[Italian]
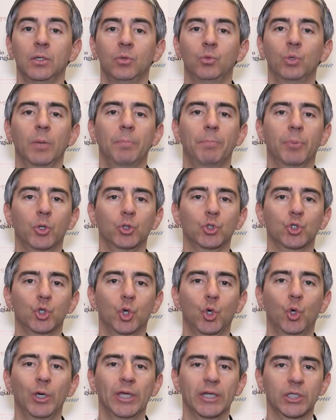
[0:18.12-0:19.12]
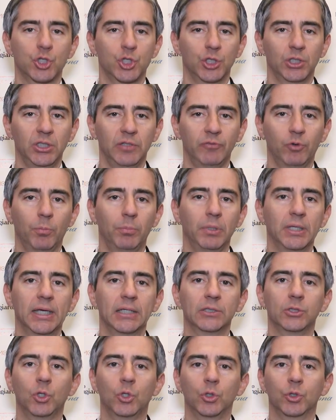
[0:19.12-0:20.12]
un approccio coercitivo
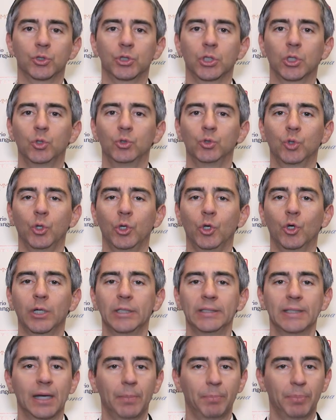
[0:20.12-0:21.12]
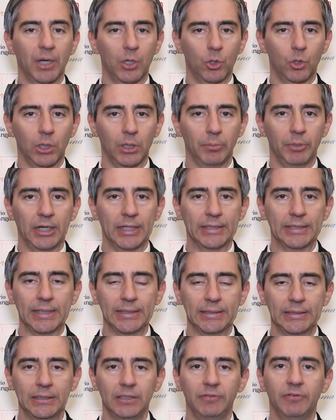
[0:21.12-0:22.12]
obbligatorio secondo noi non renderà percorribile la
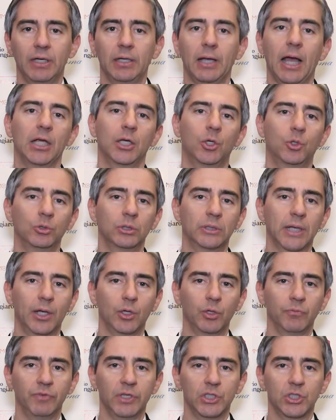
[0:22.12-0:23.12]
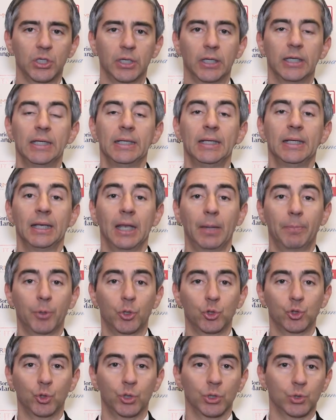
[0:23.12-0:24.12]
direttiva, al contrario invece
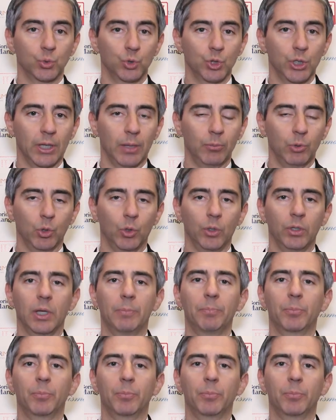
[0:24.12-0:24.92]
l'approccio che suggeriamo noi è un